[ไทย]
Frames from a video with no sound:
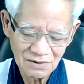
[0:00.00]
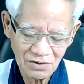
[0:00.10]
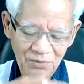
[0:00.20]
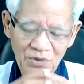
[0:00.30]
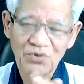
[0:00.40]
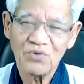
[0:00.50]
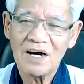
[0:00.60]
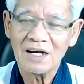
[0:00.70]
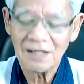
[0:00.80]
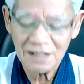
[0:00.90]
ก็ไม่ได้จะว่า
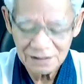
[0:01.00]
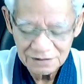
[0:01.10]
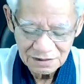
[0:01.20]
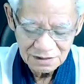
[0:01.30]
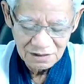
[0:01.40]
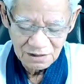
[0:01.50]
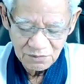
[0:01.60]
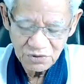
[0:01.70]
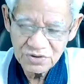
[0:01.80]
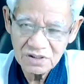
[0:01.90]
ไง
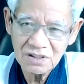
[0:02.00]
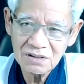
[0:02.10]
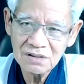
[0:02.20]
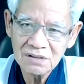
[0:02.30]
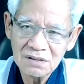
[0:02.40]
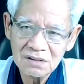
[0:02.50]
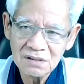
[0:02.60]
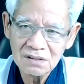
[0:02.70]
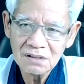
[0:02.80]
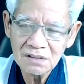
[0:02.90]
เพราะฉะนั้น
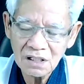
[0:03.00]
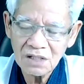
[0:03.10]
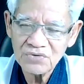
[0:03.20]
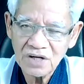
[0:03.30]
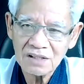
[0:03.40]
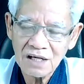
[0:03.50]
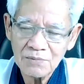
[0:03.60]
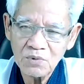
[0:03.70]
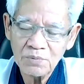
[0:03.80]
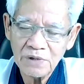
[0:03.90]
ถ้าเข้าใจตาม
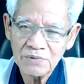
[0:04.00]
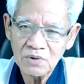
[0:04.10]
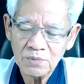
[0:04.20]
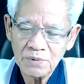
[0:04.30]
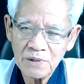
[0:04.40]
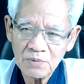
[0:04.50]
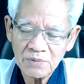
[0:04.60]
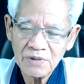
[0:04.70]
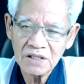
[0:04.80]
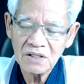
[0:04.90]
รูปแบบที่อุปมาป
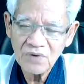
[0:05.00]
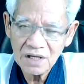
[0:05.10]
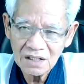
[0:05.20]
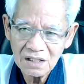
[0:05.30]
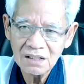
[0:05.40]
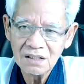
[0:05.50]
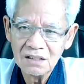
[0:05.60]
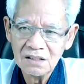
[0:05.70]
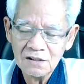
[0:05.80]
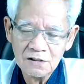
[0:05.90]
ระมาที่ว่านี้
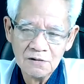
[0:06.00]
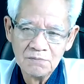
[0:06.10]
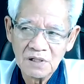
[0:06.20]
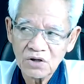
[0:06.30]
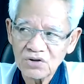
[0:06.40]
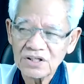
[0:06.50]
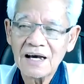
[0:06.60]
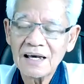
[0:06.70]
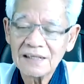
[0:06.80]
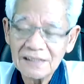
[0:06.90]
มันก็จะ
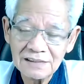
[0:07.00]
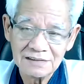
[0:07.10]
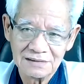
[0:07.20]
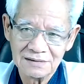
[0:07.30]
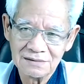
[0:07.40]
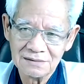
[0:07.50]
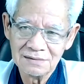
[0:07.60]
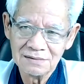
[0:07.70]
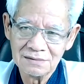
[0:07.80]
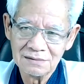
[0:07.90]
ง่ายขึ้น
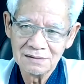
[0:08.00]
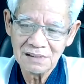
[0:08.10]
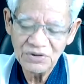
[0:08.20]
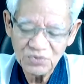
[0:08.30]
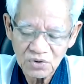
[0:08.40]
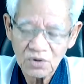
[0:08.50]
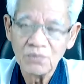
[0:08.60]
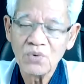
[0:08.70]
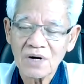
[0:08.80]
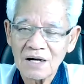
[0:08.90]
ในส่วนของ
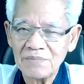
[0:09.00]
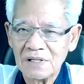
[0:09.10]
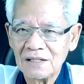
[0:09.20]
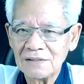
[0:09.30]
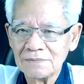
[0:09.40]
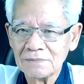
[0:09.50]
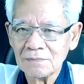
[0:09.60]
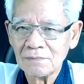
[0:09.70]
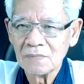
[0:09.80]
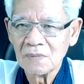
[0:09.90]
ผู้รับนะ
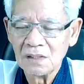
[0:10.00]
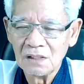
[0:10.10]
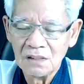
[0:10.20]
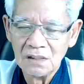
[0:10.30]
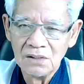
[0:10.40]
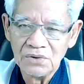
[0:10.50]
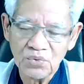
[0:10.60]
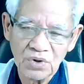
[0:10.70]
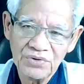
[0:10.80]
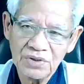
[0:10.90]
ส่
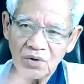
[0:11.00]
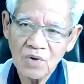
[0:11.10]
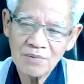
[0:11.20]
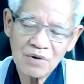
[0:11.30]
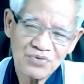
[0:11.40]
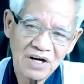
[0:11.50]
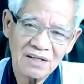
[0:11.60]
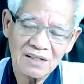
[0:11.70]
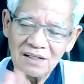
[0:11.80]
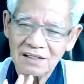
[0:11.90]
วนในเชิงความเข้าใจ
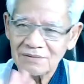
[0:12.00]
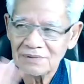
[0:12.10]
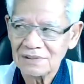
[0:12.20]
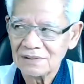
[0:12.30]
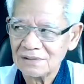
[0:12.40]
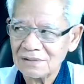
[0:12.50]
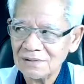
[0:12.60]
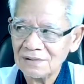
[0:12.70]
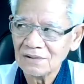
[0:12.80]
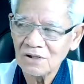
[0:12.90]
นี่ครับ
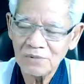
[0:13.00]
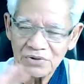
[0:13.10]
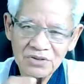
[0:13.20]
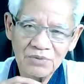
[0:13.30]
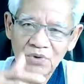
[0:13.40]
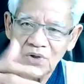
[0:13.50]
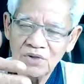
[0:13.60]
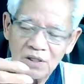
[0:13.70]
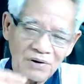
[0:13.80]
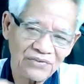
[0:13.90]
ก็มาเชื่อมโยงกัน
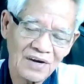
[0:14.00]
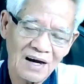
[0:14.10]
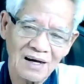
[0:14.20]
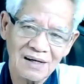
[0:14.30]
ที่ภาษา